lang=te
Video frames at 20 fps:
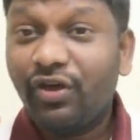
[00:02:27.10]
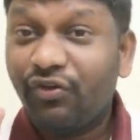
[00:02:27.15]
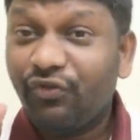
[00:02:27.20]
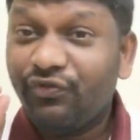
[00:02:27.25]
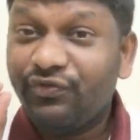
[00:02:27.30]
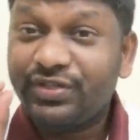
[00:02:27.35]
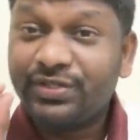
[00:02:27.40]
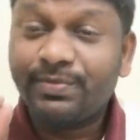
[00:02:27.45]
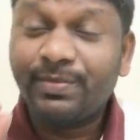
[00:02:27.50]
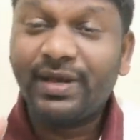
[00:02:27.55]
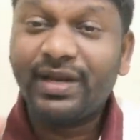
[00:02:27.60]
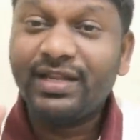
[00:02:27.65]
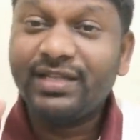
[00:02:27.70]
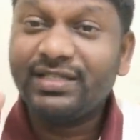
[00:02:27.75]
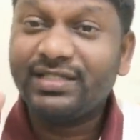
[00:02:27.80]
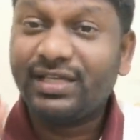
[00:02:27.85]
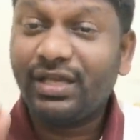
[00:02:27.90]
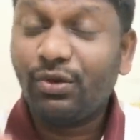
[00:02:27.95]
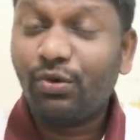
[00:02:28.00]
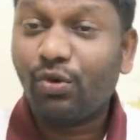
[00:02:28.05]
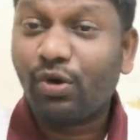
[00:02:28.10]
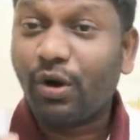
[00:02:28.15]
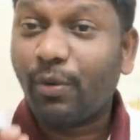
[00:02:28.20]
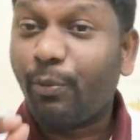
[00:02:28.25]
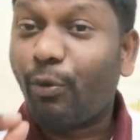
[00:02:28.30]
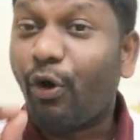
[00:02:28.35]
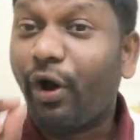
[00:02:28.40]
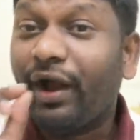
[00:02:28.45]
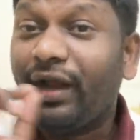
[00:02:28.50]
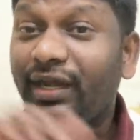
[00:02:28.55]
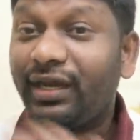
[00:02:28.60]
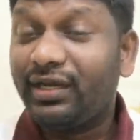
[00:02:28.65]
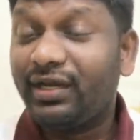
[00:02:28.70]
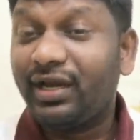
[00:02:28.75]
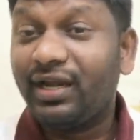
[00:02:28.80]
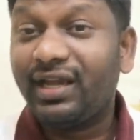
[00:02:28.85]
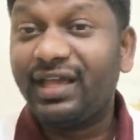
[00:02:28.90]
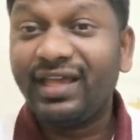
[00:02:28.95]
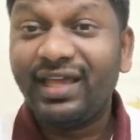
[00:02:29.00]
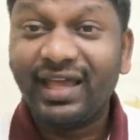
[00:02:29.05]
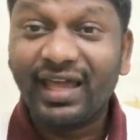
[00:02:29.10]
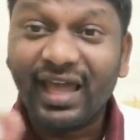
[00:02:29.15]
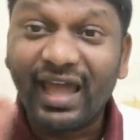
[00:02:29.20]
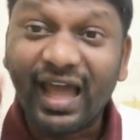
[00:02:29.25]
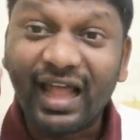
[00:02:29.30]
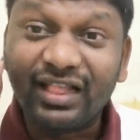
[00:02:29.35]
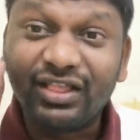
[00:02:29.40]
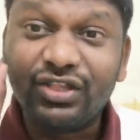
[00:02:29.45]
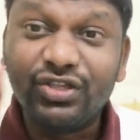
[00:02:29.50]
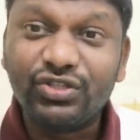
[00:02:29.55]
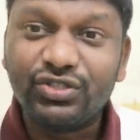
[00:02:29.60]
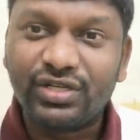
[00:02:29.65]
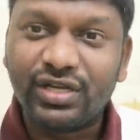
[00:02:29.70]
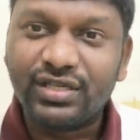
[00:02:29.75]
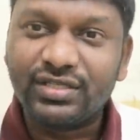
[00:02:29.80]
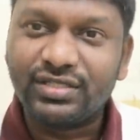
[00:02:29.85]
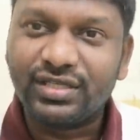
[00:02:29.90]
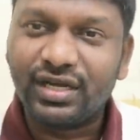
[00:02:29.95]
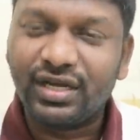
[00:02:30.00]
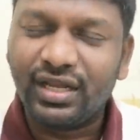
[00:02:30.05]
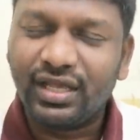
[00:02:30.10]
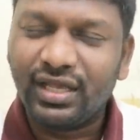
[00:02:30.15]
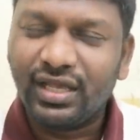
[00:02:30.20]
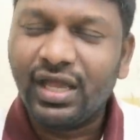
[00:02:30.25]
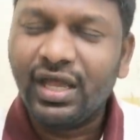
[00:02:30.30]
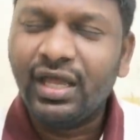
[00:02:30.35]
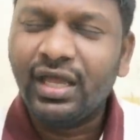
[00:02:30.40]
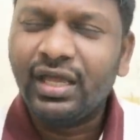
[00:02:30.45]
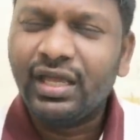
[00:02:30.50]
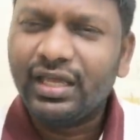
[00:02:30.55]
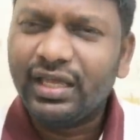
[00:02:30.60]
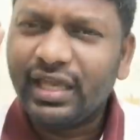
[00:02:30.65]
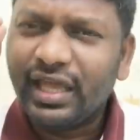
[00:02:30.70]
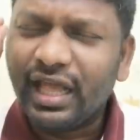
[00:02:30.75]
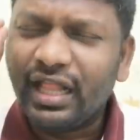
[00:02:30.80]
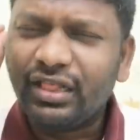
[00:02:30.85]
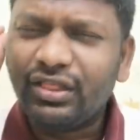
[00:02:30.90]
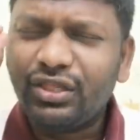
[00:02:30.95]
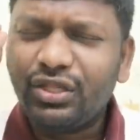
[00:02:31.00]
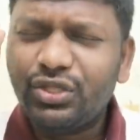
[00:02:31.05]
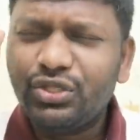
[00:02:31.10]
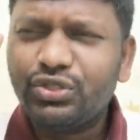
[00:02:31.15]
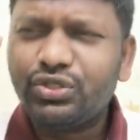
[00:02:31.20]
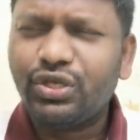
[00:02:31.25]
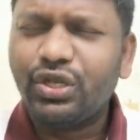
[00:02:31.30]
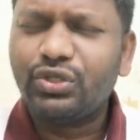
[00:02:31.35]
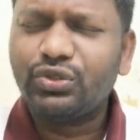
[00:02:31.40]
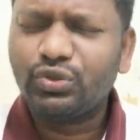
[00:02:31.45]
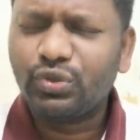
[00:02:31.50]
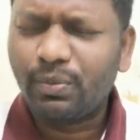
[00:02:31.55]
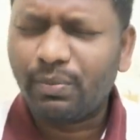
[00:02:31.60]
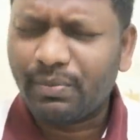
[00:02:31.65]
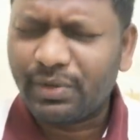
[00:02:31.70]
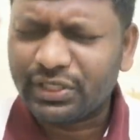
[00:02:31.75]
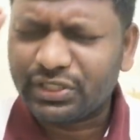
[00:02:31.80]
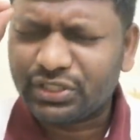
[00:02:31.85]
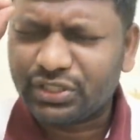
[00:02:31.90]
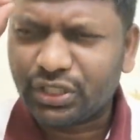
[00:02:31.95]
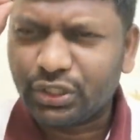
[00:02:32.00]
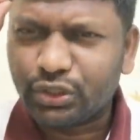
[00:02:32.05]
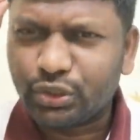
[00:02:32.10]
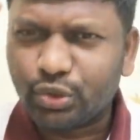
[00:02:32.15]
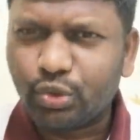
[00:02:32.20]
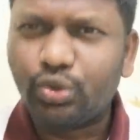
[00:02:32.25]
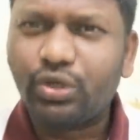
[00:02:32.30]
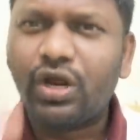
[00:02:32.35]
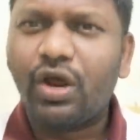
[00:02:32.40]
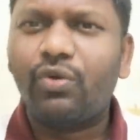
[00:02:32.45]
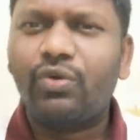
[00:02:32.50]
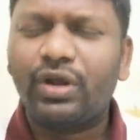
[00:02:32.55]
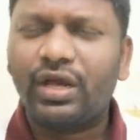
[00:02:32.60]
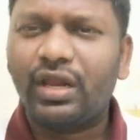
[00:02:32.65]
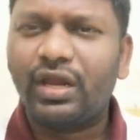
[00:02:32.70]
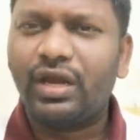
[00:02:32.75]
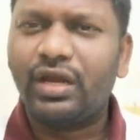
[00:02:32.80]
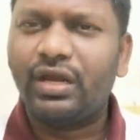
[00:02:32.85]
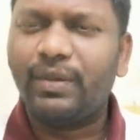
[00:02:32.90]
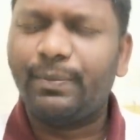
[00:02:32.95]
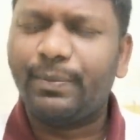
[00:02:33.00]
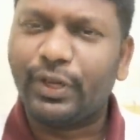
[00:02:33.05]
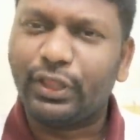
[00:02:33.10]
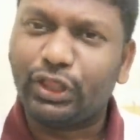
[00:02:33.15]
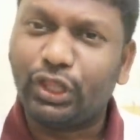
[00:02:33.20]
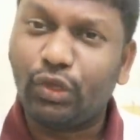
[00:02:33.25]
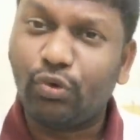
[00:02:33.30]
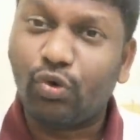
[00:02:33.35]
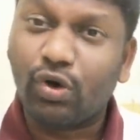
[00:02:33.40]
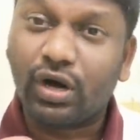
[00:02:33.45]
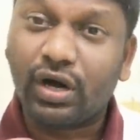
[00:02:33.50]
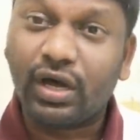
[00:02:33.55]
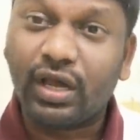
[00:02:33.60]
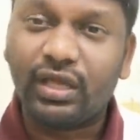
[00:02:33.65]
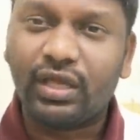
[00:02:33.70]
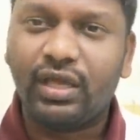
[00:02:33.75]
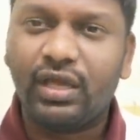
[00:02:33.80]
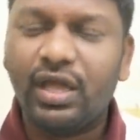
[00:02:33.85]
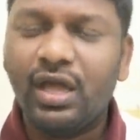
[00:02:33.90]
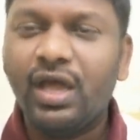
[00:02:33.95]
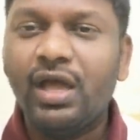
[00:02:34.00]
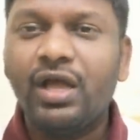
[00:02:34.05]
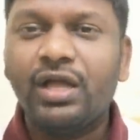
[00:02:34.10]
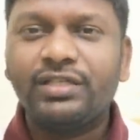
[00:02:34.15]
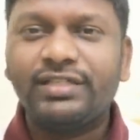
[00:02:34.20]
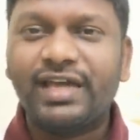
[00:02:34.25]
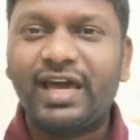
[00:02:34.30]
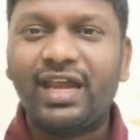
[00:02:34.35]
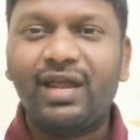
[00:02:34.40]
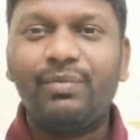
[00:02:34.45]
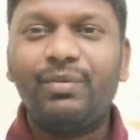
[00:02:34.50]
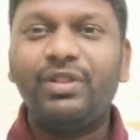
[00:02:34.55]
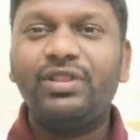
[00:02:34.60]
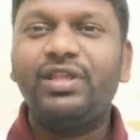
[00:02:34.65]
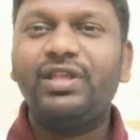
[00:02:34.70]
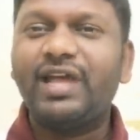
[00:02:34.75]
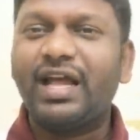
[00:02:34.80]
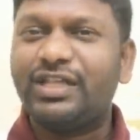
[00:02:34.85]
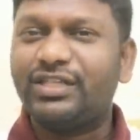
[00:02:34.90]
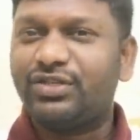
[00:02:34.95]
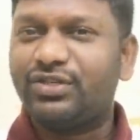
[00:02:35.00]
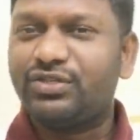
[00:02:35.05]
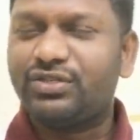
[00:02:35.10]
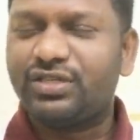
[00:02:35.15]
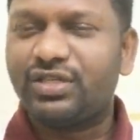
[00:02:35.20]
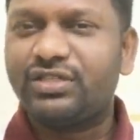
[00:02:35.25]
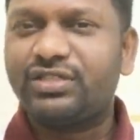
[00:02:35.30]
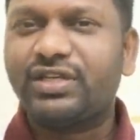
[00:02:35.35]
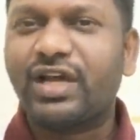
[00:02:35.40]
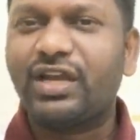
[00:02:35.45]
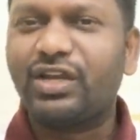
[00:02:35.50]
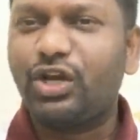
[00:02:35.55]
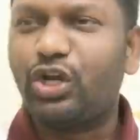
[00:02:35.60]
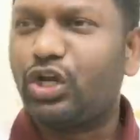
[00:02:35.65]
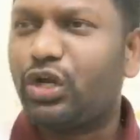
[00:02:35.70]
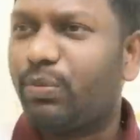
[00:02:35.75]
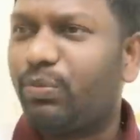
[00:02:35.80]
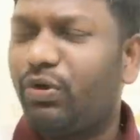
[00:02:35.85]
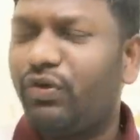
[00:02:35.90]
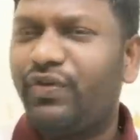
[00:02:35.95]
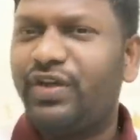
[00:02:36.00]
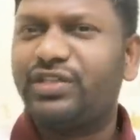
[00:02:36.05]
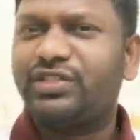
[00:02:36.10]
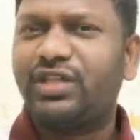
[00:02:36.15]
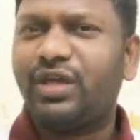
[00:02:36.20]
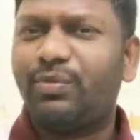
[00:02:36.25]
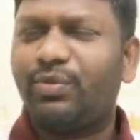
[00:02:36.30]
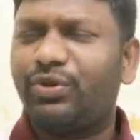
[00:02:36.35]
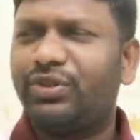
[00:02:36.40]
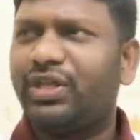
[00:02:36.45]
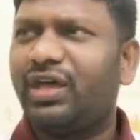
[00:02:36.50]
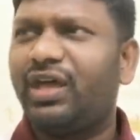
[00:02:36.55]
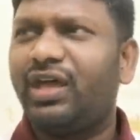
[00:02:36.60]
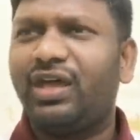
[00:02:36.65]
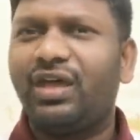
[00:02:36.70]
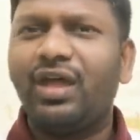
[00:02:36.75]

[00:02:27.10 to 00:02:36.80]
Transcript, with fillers: విస్మరించే ఒక పాయింట్ ఏంటంటే హెల్త్ ఇన్సూరెన్స్ అండి హెల్త్ ఇన్సూరెన్స్ మస్ట్ అండ్ షుడ్గా ఉండాలండి ప్రతి ఒక్కరికి చాలామంది హెల్త్ ఇన్సూరెన్స్ కట్టిన డబ్బులు వేస్ట్ అయిపోతాయి